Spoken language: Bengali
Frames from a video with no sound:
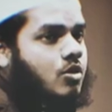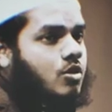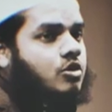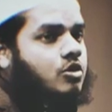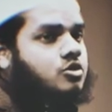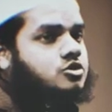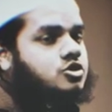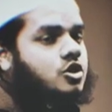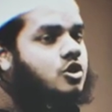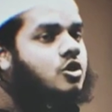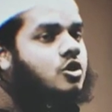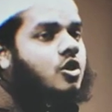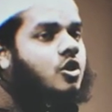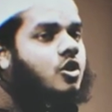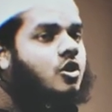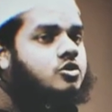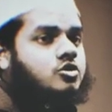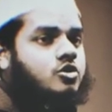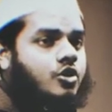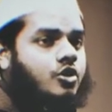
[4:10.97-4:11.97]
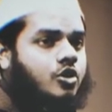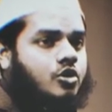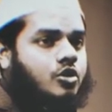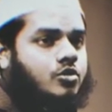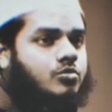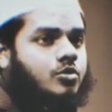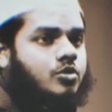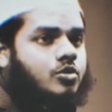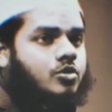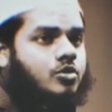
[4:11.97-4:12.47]
অচল
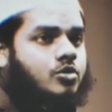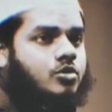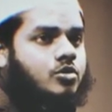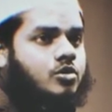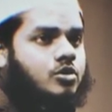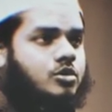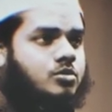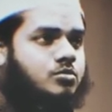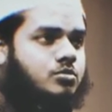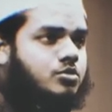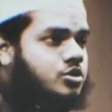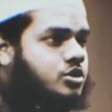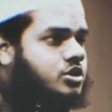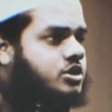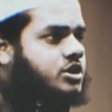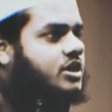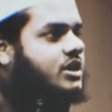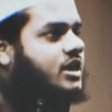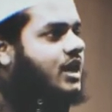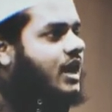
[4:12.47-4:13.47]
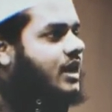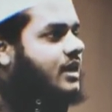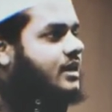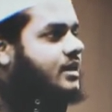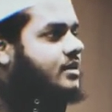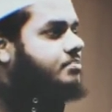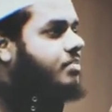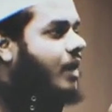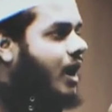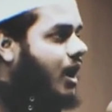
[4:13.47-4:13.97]
অথর্ব বুদ্ধি নাই
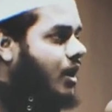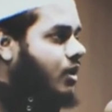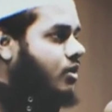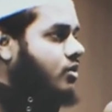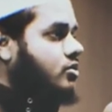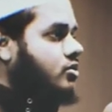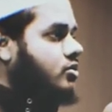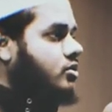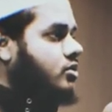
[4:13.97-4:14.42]
পাগল